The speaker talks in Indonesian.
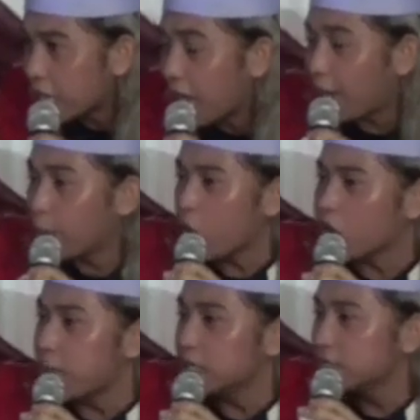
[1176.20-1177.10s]
gak mau
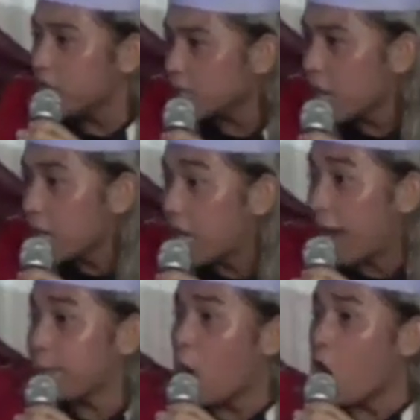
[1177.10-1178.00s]
ke masjid,
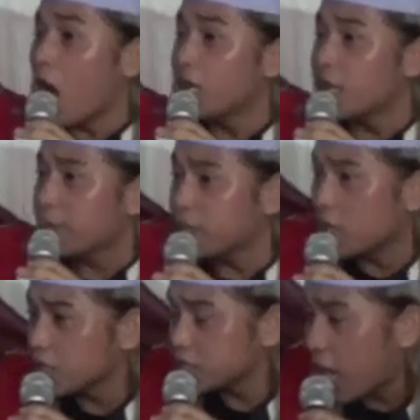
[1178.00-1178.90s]
gak mau hadir
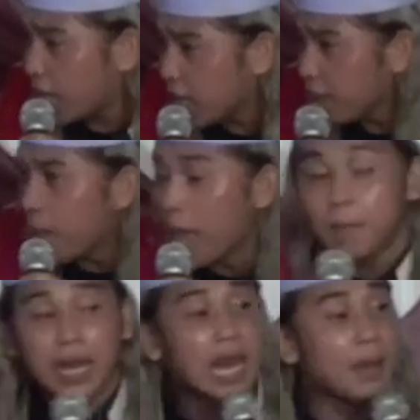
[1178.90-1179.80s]
majelis taklim,
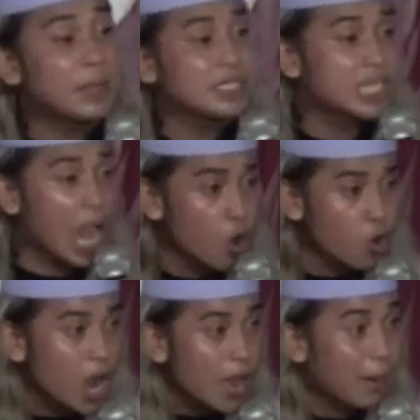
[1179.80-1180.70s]
malah menjauh,
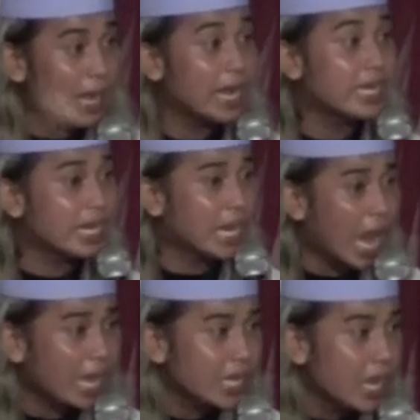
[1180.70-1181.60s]
malah
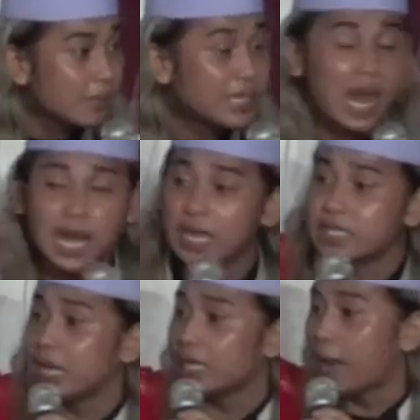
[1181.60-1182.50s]
dekat,
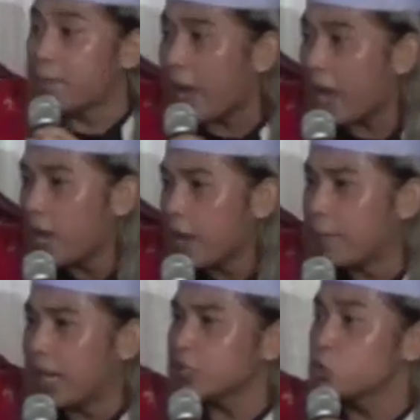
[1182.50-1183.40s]
dekat dengan apa?
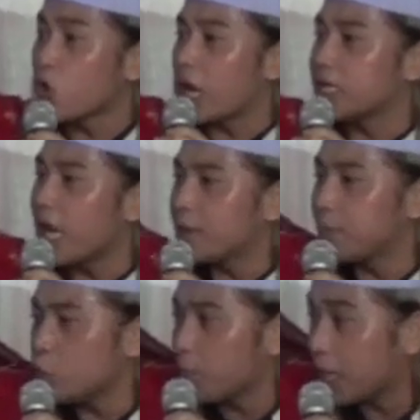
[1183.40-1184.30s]
Malah suka dengan
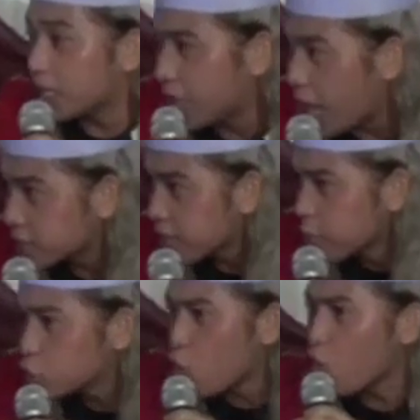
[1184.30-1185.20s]
minuman keras,
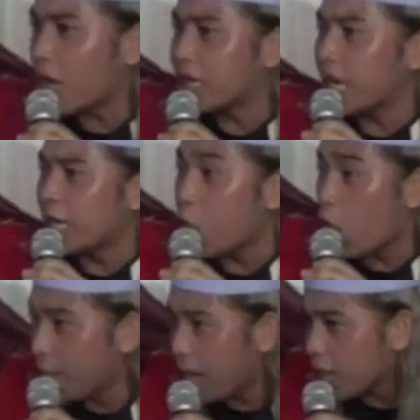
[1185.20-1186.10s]
suka dengan
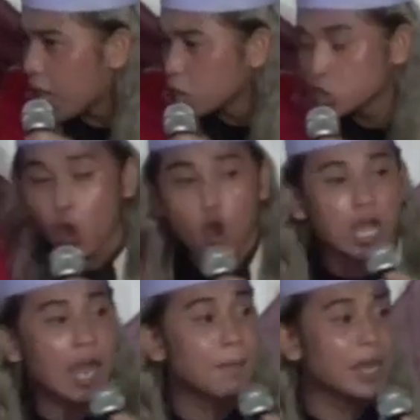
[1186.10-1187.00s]
khomar,
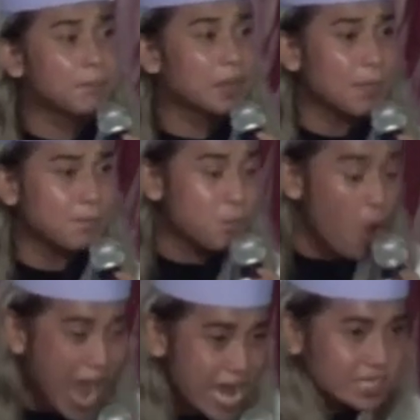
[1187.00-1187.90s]
suka main
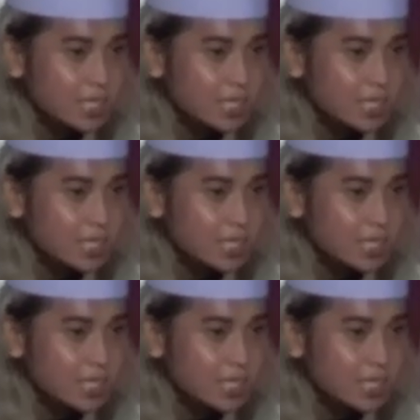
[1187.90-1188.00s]
perempuan.